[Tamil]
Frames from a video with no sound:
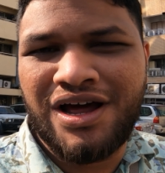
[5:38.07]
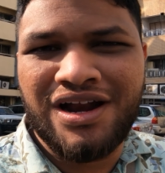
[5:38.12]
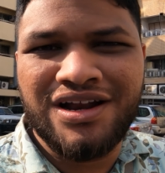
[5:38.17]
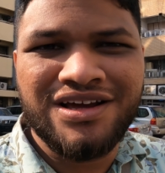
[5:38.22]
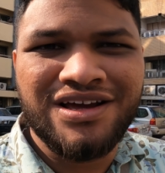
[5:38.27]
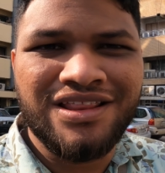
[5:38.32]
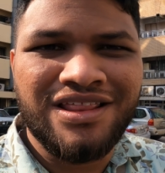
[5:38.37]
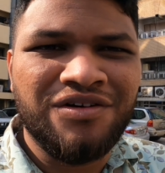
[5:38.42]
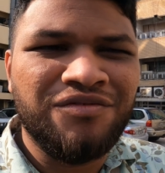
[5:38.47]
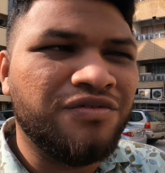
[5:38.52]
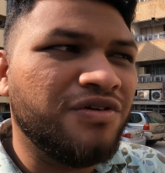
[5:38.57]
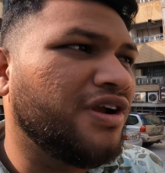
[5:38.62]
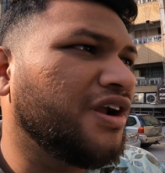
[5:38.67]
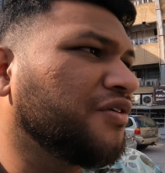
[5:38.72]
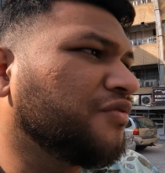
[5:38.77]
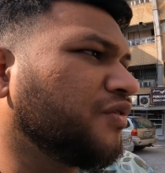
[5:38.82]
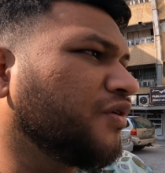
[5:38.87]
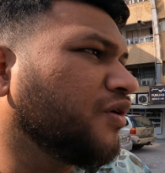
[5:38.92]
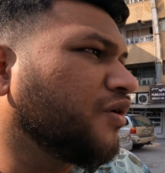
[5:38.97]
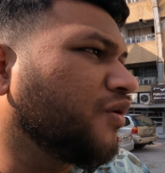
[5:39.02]
ஆளுங்க தான்
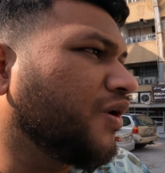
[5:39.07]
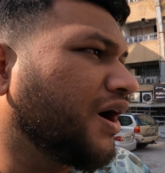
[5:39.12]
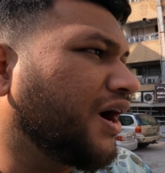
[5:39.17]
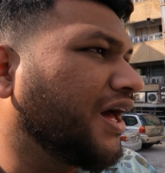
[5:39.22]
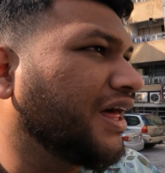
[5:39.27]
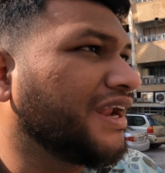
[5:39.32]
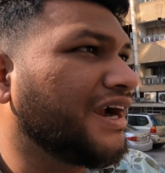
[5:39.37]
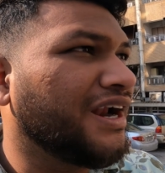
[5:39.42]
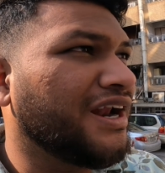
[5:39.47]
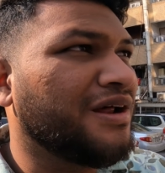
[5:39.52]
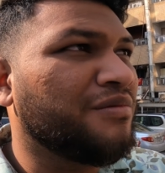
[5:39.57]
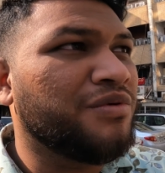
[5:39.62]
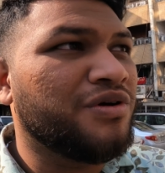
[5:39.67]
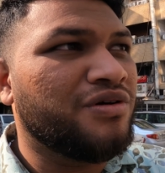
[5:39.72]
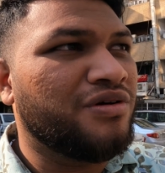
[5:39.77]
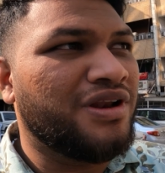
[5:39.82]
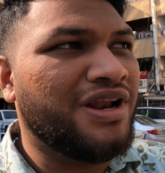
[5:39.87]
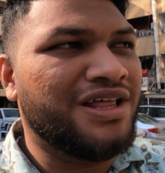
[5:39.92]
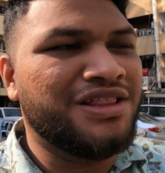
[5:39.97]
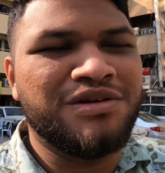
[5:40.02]
ஃபுல் அண்ட் ஃபுல் வருவாங்க அதனால்
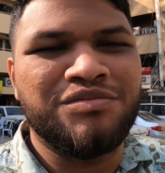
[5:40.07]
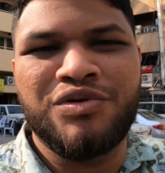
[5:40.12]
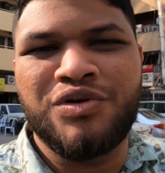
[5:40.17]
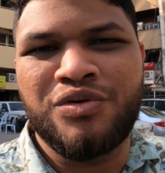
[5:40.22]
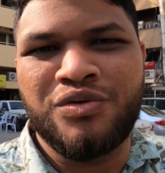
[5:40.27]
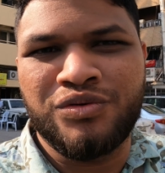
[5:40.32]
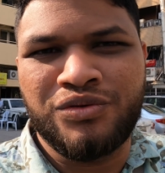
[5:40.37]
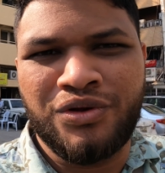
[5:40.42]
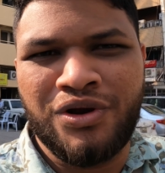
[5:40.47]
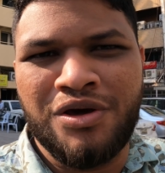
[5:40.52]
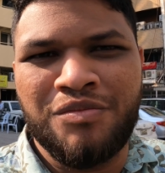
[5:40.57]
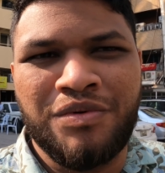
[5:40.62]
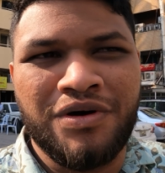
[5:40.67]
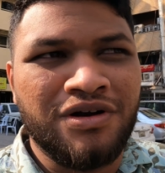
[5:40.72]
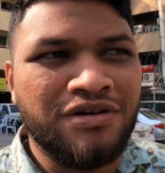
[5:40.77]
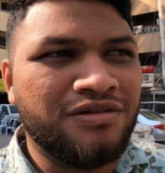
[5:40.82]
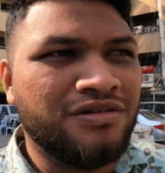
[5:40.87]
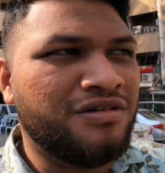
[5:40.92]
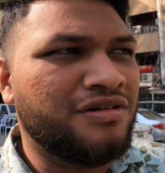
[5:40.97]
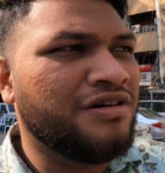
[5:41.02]
நமக்கு எல்லாத்துக்குமே ஒரு
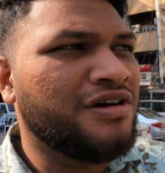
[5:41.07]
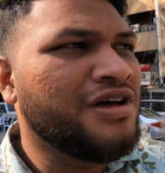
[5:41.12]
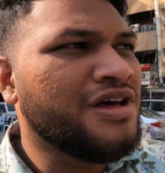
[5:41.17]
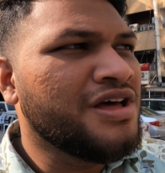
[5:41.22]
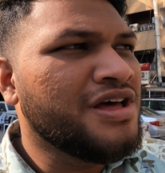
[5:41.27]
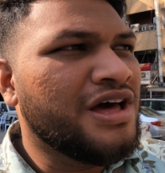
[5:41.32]
ஒத்துழைப்பாக இருக்கும்